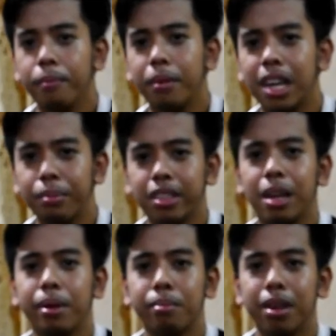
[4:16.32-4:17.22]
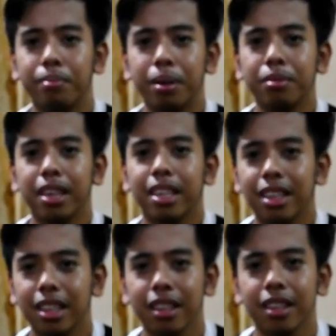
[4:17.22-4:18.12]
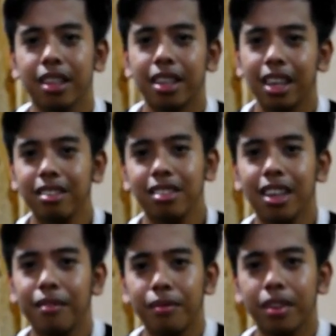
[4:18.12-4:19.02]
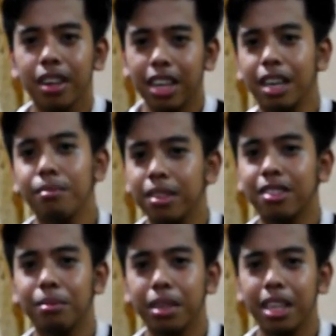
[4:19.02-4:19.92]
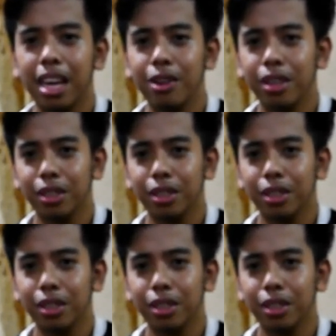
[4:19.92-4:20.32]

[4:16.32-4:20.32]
Maraming salamat mga Paps at ride safe. God bless sa Manalo at